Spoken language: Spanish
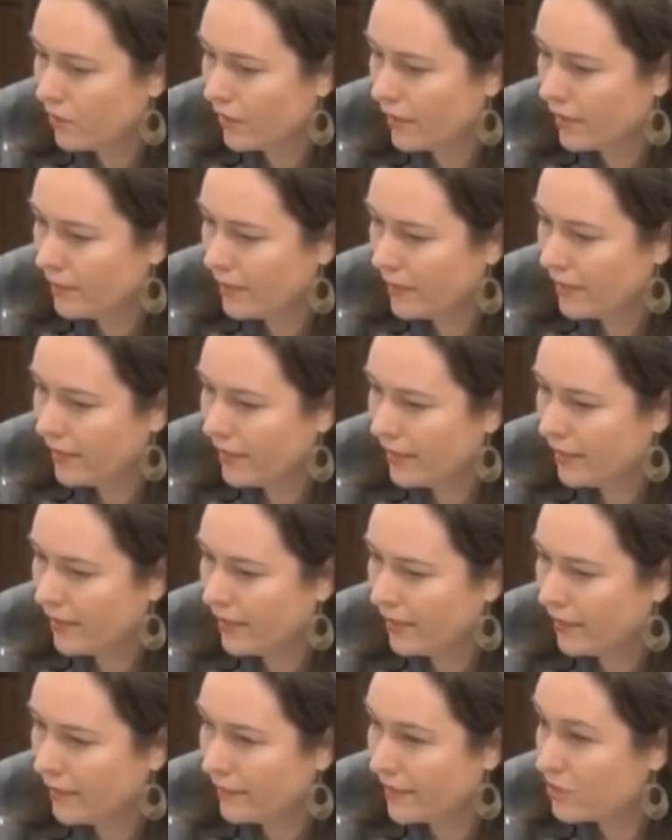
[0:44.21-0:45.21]
además
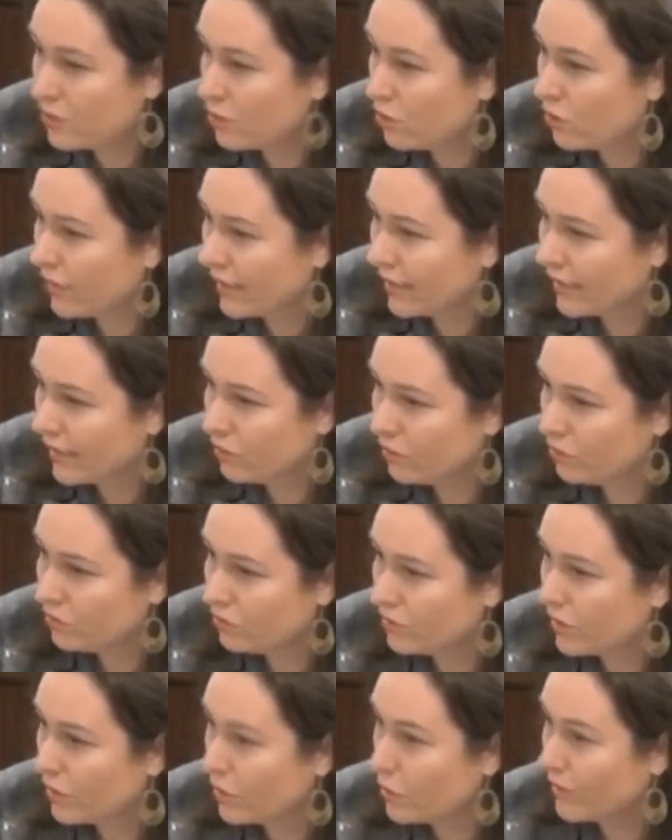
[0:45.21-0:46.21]
a personas que
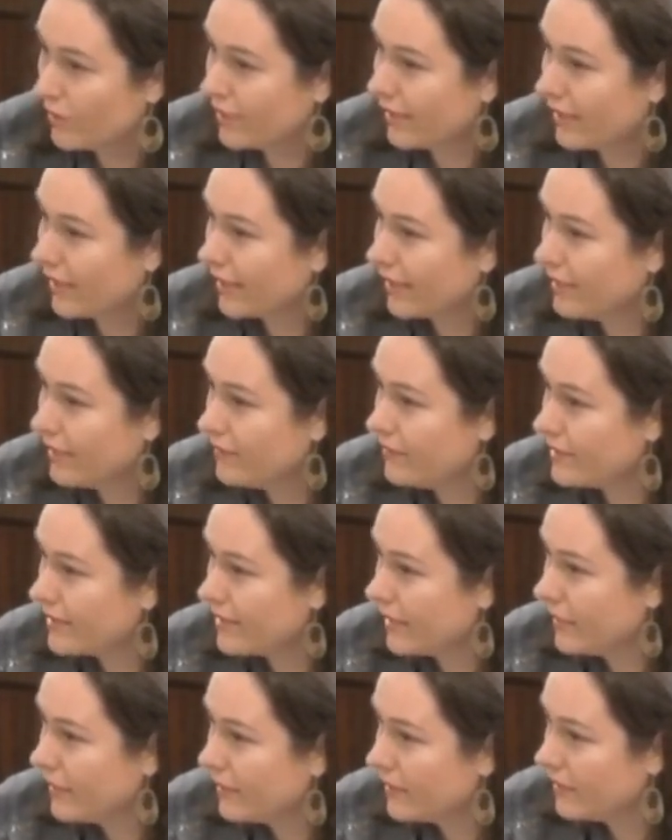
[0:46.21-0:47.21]
no se encuentran aquí
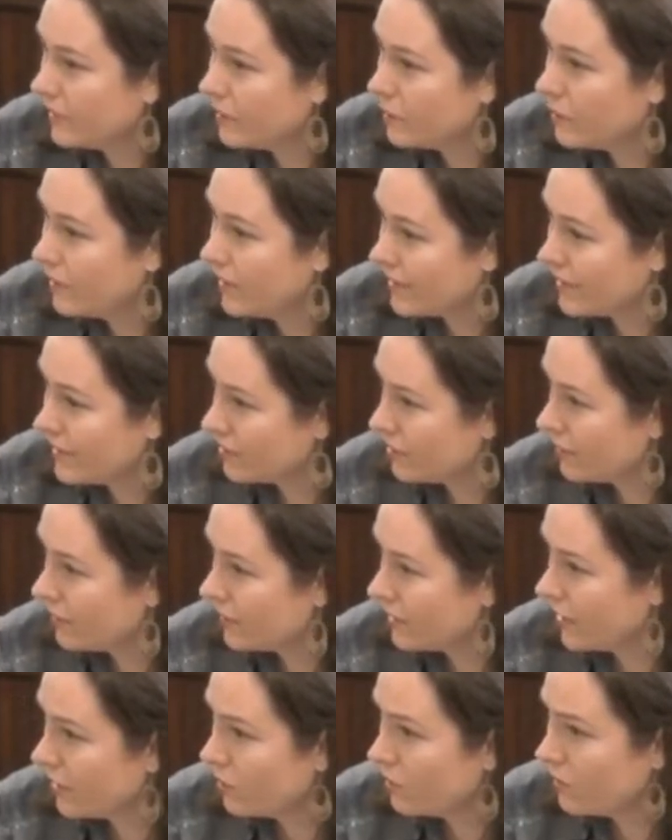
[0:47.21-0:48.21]
físicamente, como es la señora
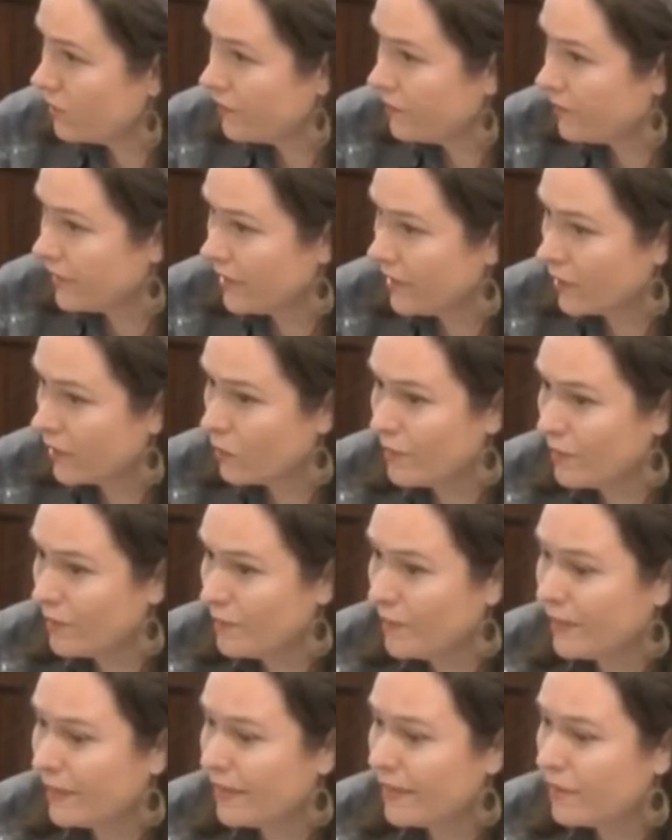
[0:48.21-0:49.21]
Villalobos, de la cual
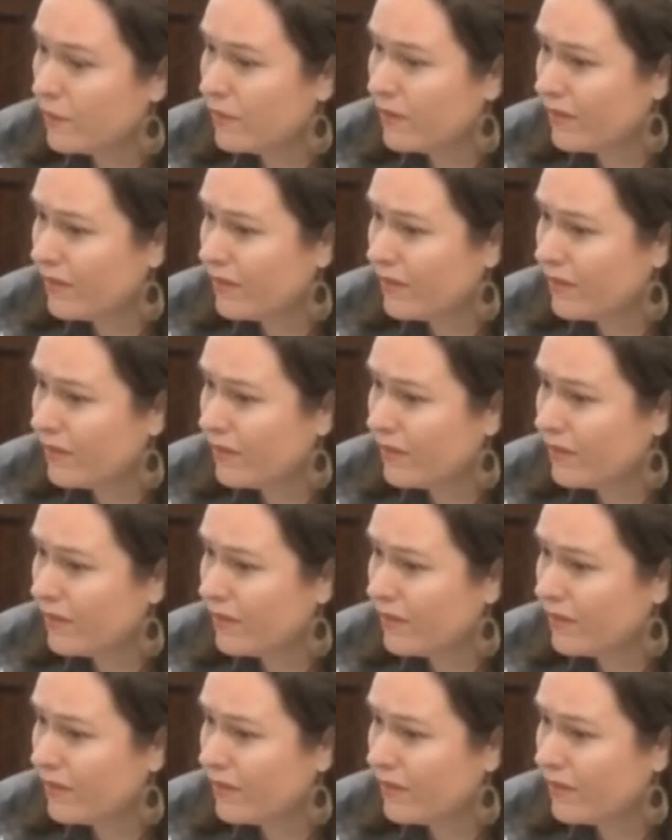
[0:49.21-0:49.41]
me parece una